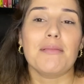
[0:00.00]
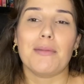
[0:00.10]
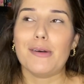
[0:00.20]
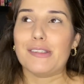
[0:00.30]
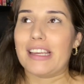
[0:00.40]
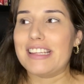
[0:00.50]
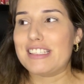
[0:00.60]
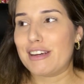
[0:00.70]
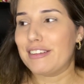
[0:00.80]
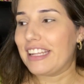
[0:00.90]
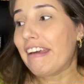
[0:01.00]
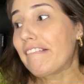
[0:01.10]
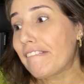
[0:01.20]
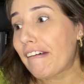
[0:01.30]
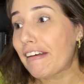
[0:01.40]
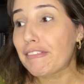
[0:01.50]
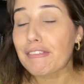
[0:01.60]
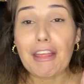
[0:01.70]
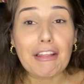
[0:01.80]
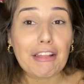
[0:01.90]
Bom, gente, eu, né, sou
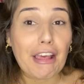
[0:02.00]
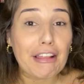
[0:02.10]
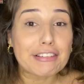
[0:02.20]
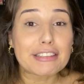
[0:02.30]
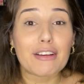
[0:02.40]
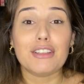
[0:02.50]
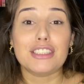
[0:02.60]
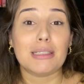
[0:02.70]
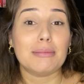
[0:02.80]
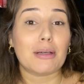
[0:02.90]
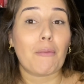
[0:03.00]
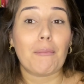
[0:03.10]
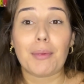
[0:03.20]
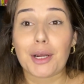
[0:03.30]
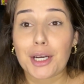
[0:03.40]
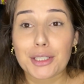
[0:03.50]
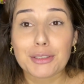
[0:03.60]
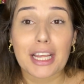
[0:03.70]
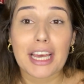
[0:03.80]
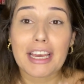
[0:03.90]
daquelas que gosto de sempre estar tá comprando,
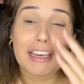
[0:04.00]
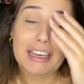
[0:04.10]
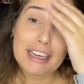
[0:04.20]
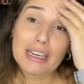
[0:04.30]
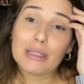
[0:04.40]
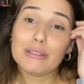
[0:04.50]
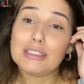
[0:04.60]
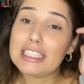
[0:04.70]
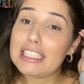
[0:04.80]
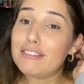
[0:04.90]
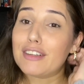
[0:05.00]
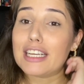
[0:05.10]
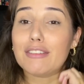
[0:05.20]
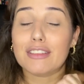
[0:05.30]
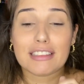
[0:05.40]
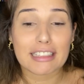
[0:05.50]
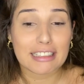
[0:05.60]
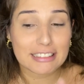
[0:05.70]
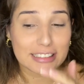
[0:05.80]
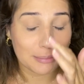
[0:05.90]
né, os livros aí quando lança.